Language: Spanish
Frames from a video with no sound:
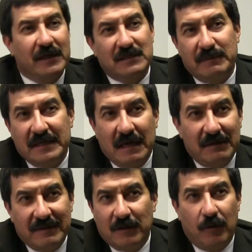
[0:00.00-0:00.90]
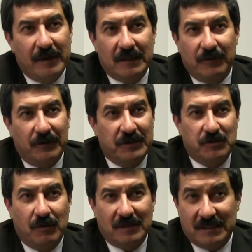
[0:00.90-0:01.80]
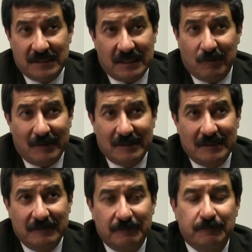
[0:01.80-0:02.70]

inexplicable del gobernador de Chihuahua, César Duarte.